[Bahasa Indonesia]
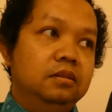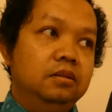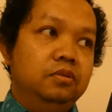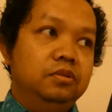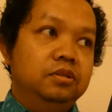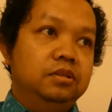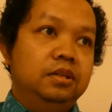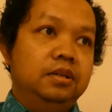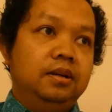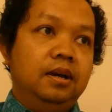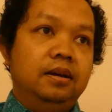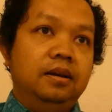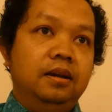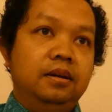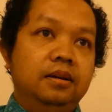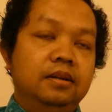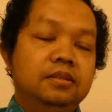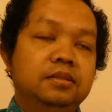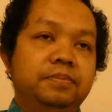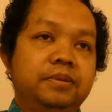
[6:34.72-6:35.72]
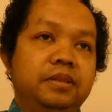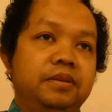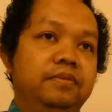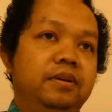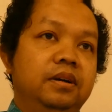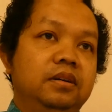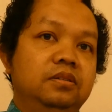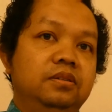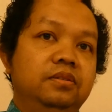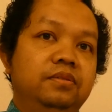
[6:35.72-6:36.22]
terus di Kanada seperti
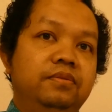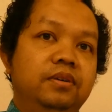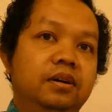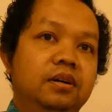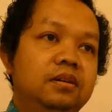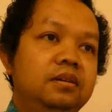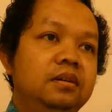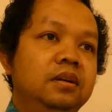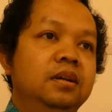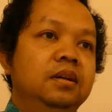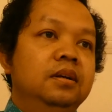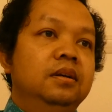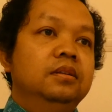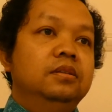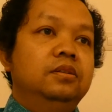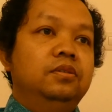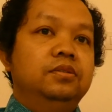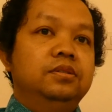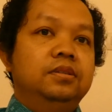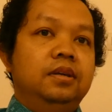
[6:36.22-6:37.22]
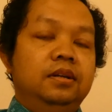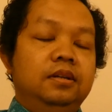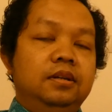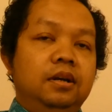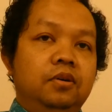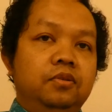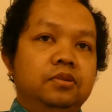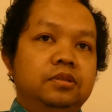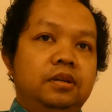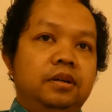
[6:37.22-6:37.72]
Vancouver, terus
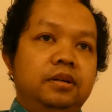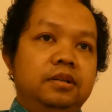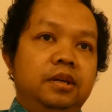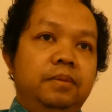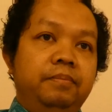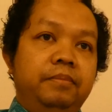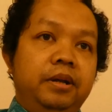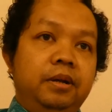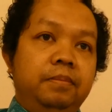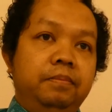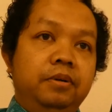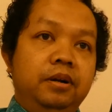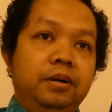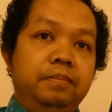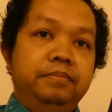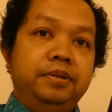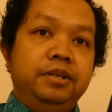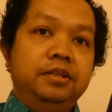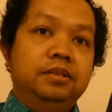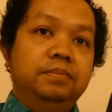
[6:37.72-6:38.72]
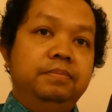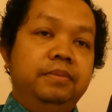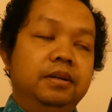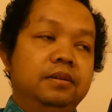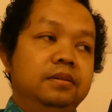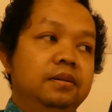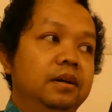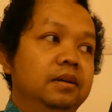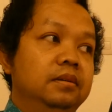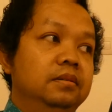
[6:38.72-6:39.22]
ada Australia, Melbourne,
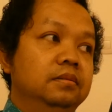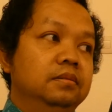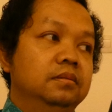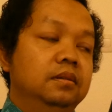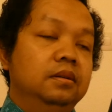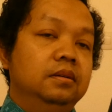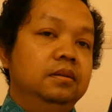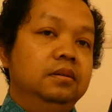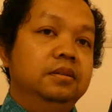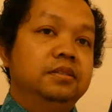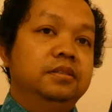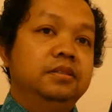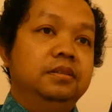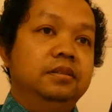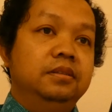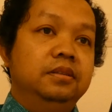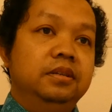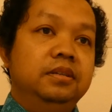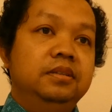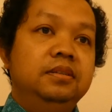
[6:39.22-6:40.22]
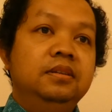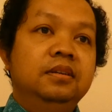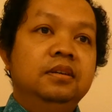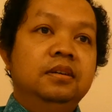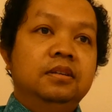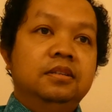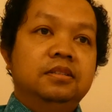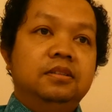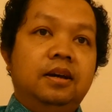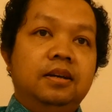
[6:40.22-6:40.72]
Brisbane dan uh, Sydney,
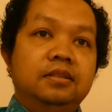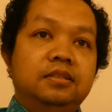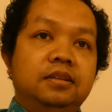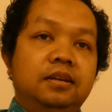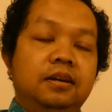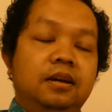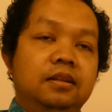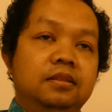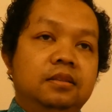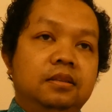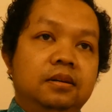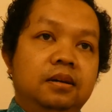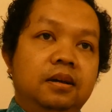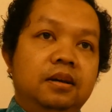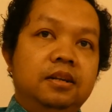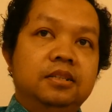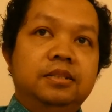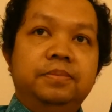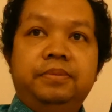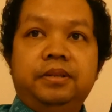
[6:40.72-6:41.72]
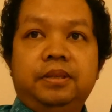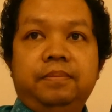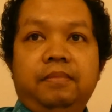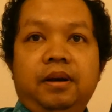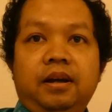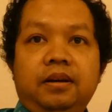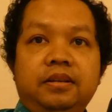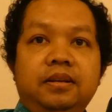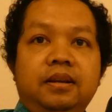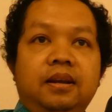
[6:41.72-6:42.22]
Asia Tenggara seperti
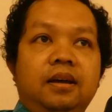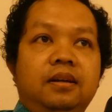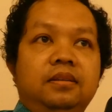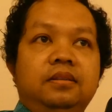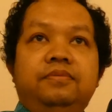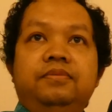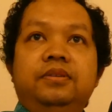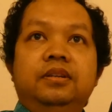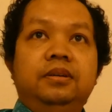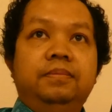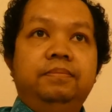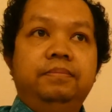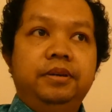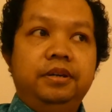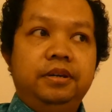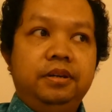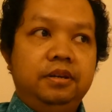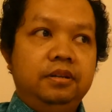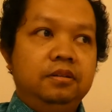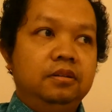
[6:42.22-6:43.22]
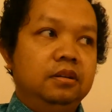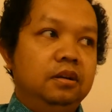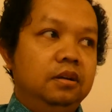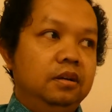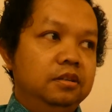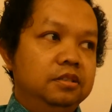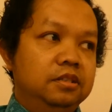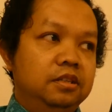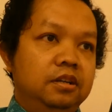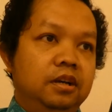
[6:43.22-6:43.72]
Manila di
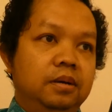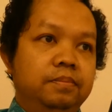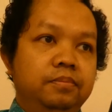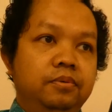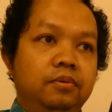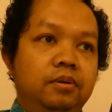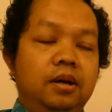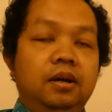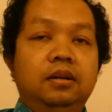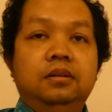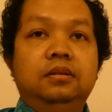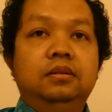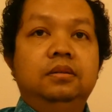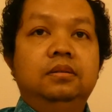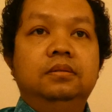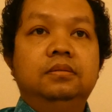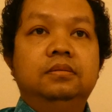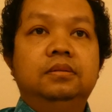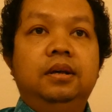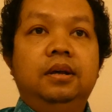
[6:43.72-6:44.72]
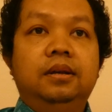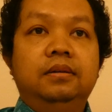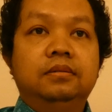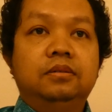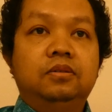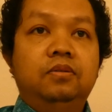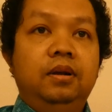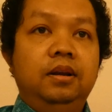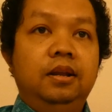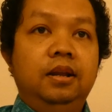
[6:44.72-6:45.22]
Filipina, uh, eh, Singapura dan
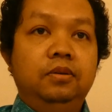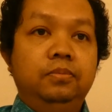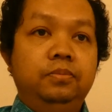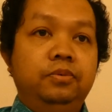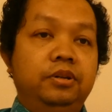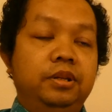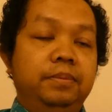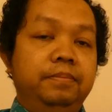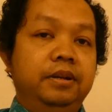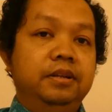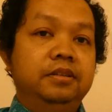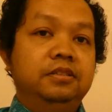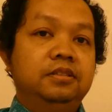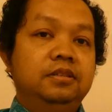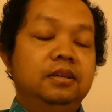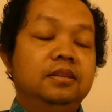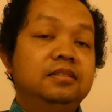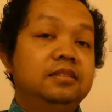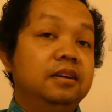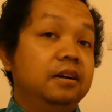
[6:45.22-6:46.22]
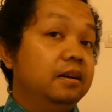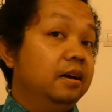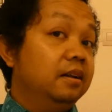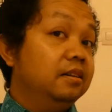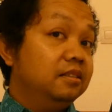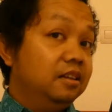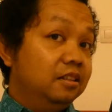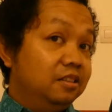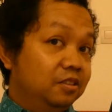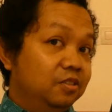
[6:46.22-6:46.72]
Kuala Lumpur di Malaysia,
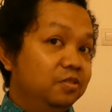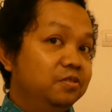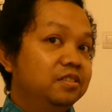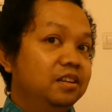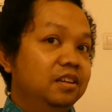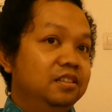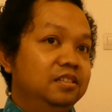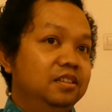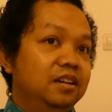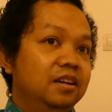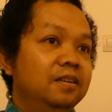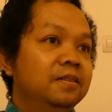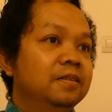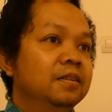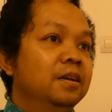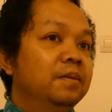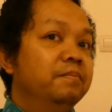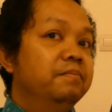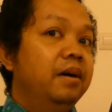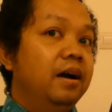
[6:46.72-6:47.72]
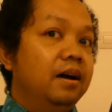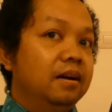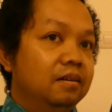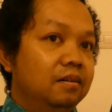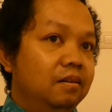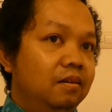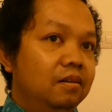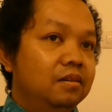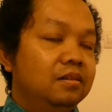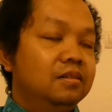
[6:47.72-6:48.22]
Jakarta tentu saja,
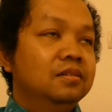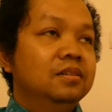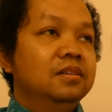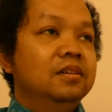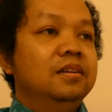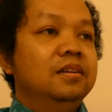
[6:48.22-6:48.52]
Bangkok